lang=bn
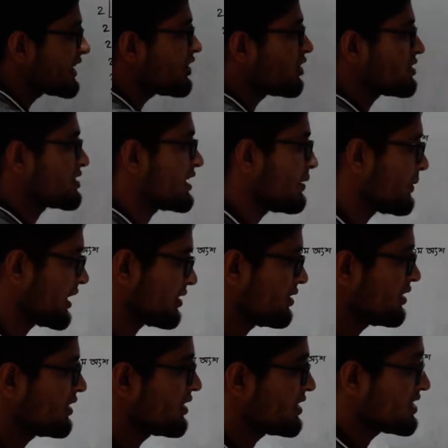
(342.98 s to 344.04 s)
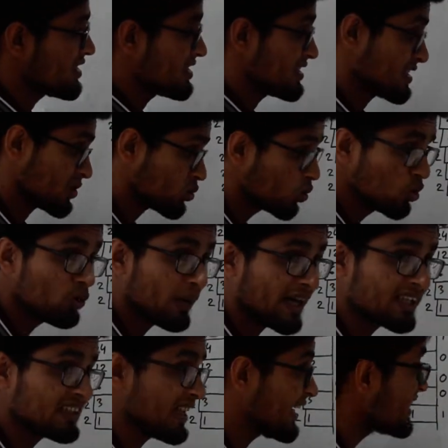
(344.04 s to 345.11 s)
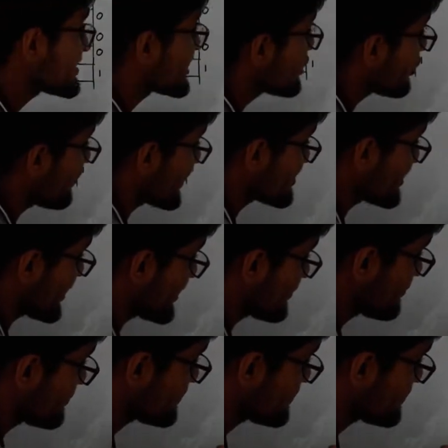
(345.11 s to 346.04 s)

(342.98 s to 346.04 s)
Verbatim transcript: কি হচ্ছে আমার কোনো বারই যায় না জিরো বার যায়